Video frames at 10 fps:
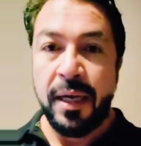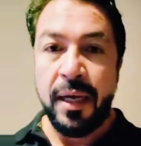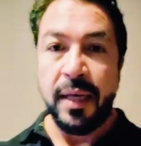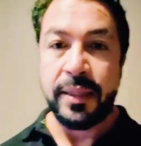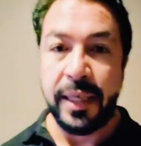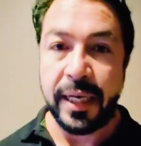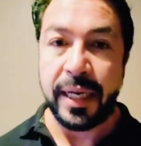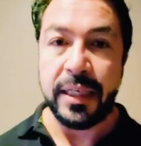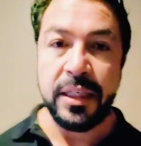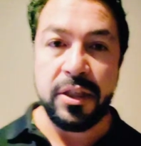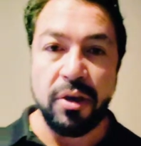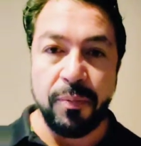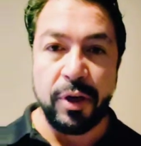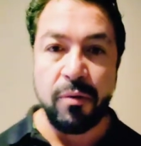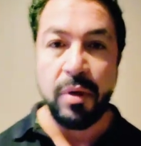hacer ejercicio,
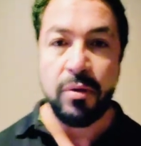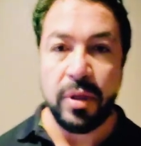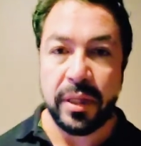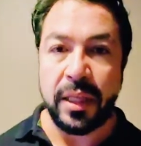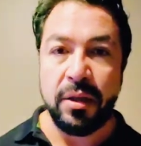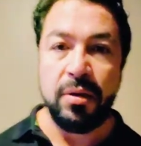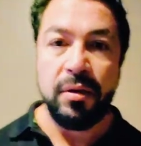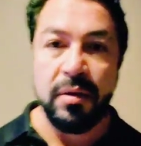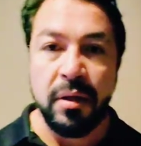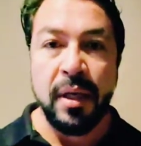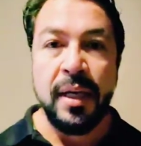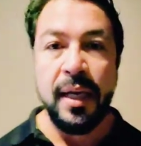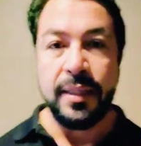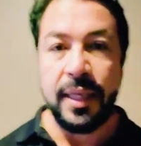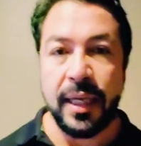pero cuando intento
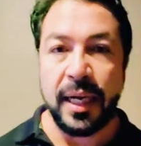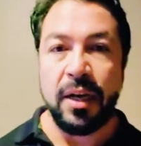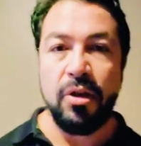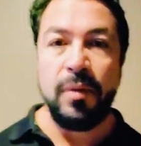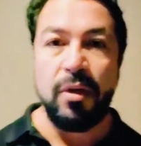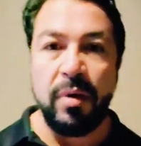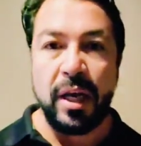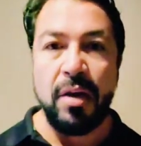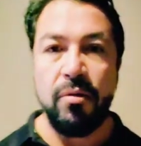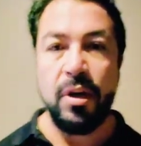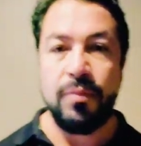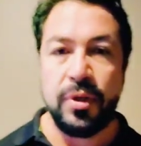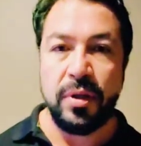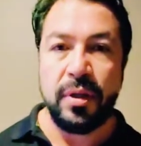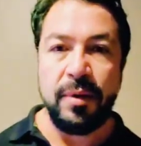hacer cardio me duele. ¿Alguna
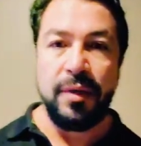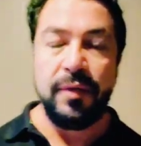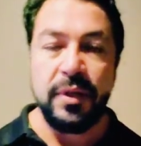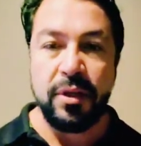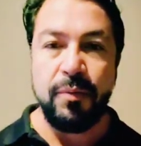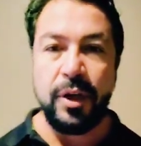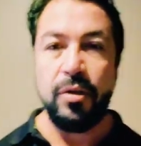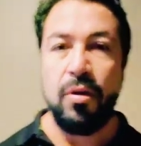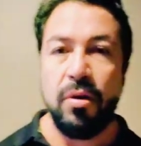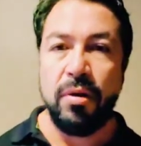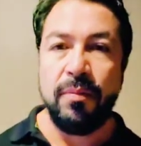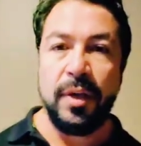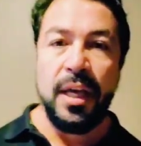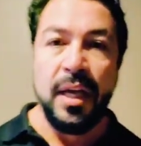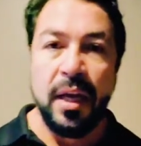opción de beneficio, pero no dolor?
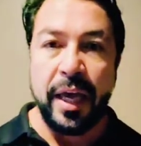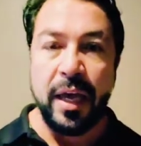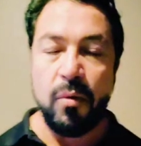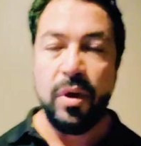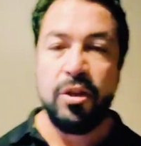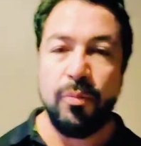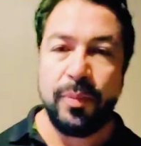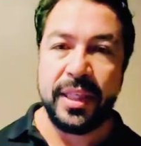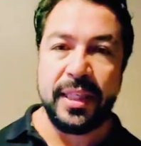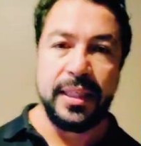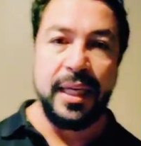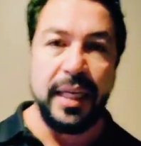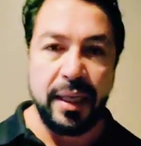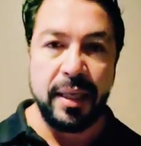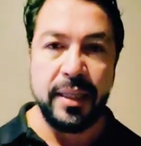Eh, ¿Cuánto pesas,
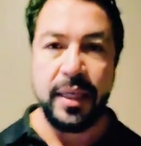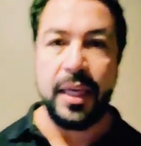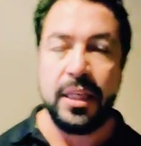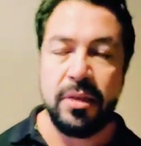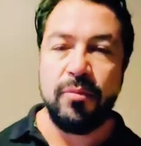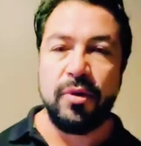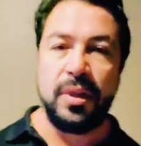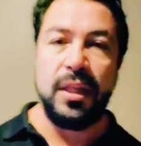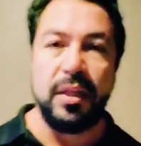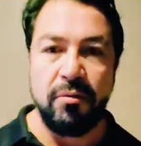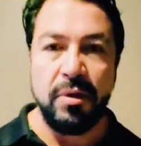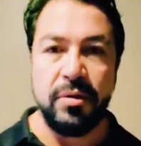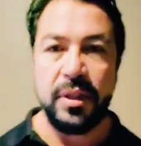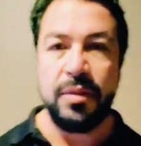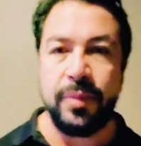Ale? Desde ahí es importante. ¿Cuánto
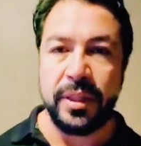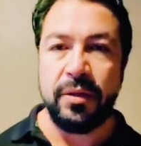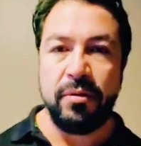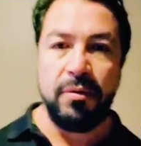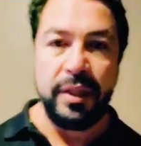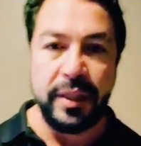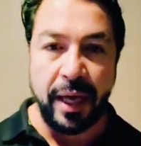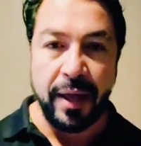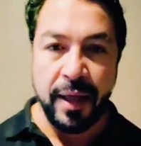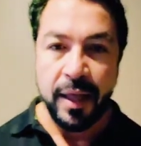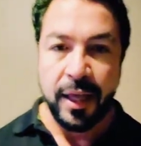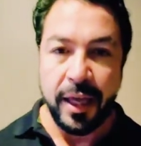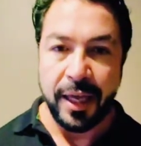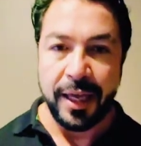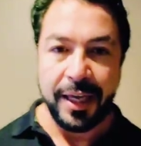estás pesando ahorita?
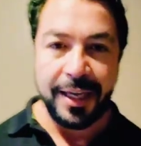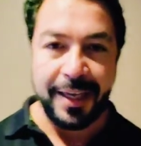Eh,